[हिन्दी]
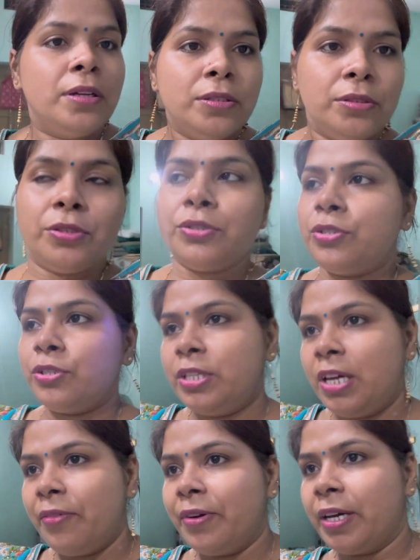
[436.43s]
दोस्तों
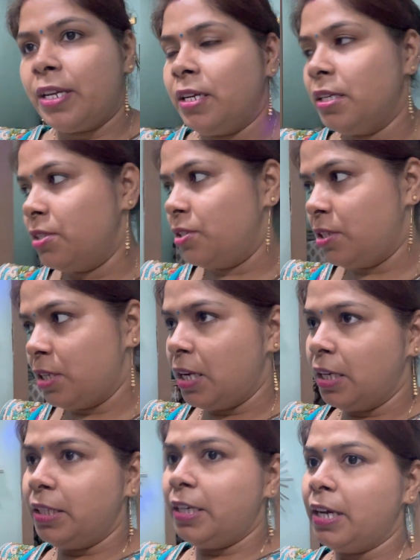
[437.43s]
दिया वगैरह जला
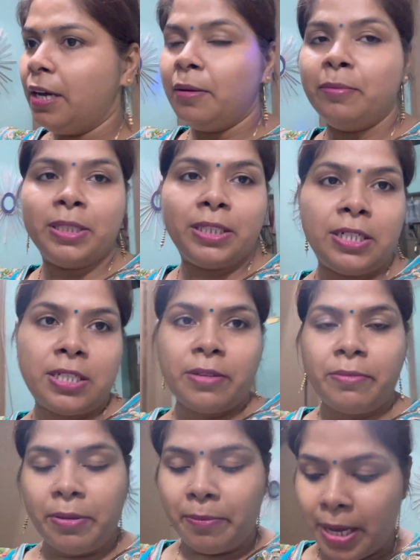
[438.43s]
दिया मंदिर से
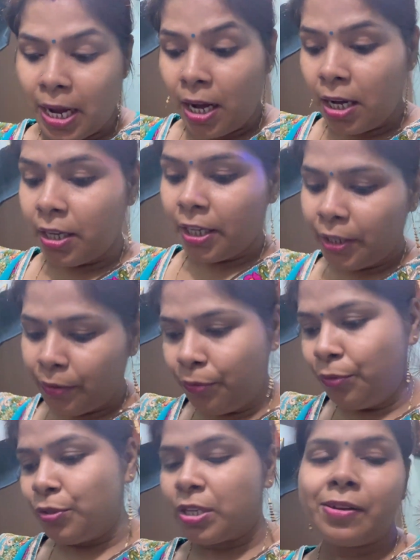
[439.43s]
भी मैं आ गई
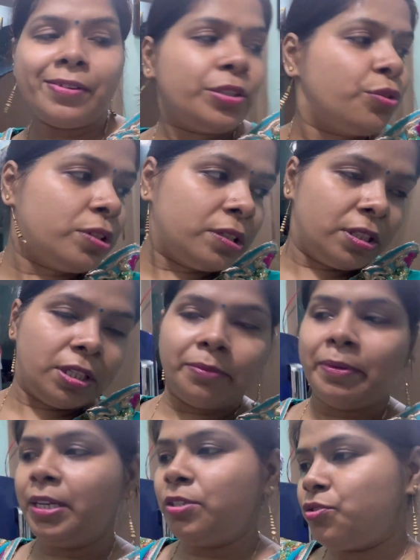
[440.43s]
हूँ उसके बाद थोड़ा देर
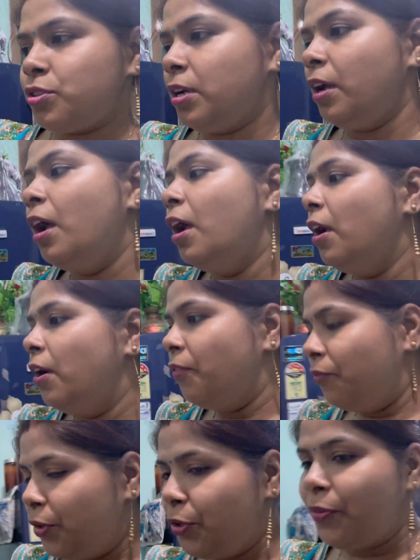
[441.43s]
मैंने जो है
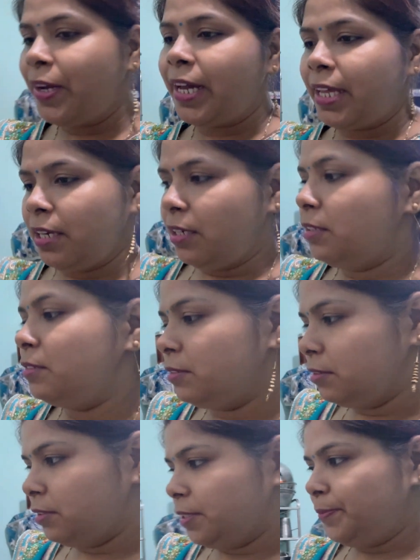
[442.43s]
वीडियो वगैरह
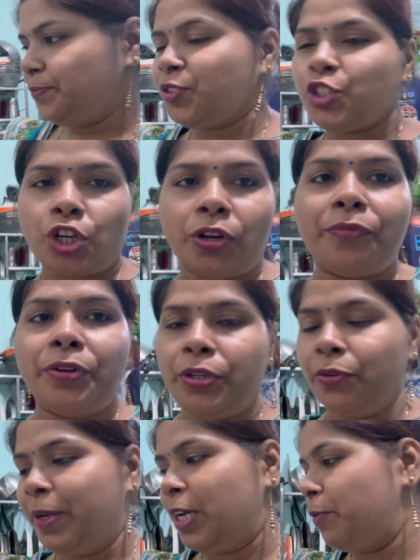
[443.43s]
शॉर्ट वीडियो
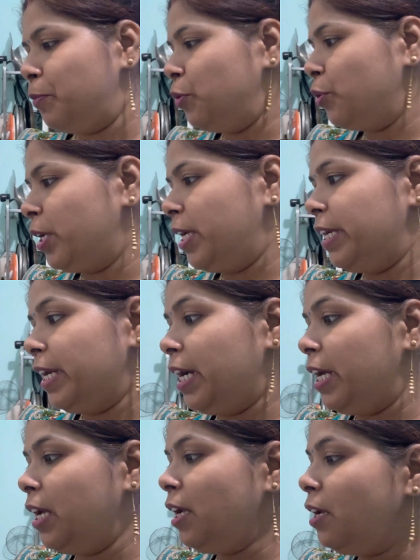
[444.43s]
मैंने अपलोड किया
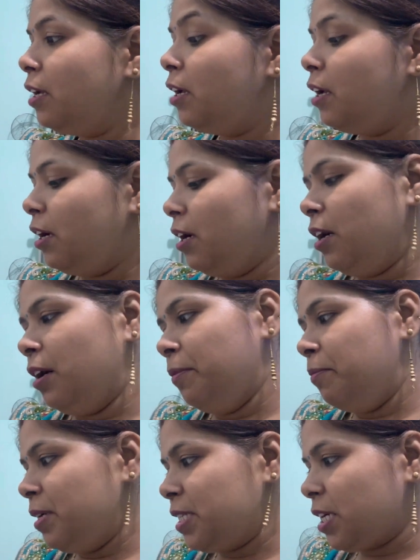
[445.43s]
है और
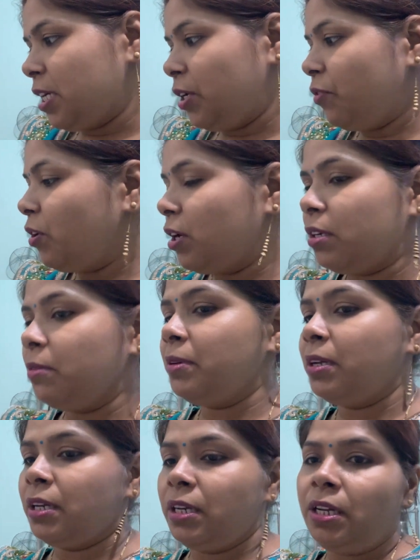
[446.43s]
मैं जा रही हूँ खाना
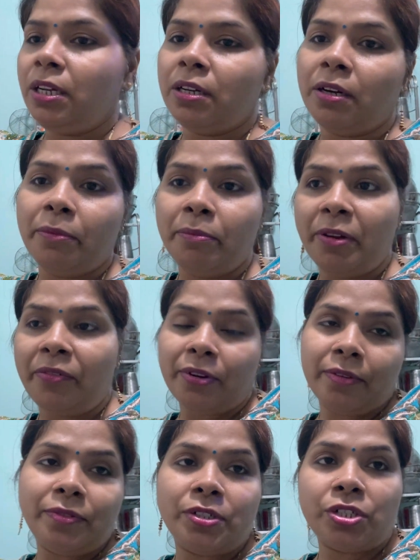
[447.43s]
बनाने अब मैं
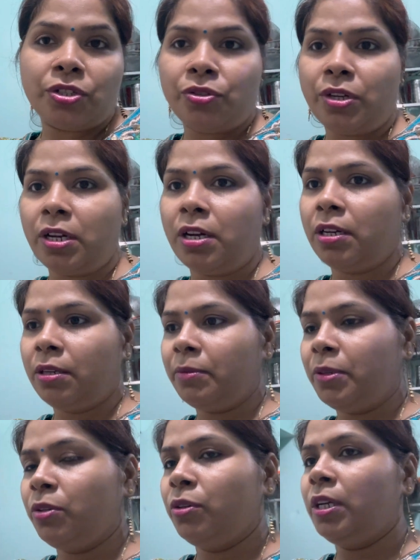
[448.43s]
फटाफट से जो है खाना
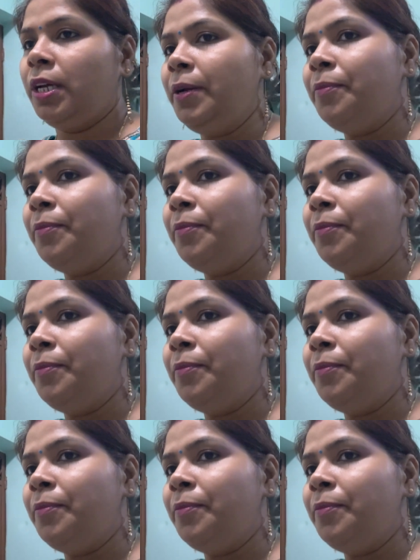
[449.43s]
बनाऊँगी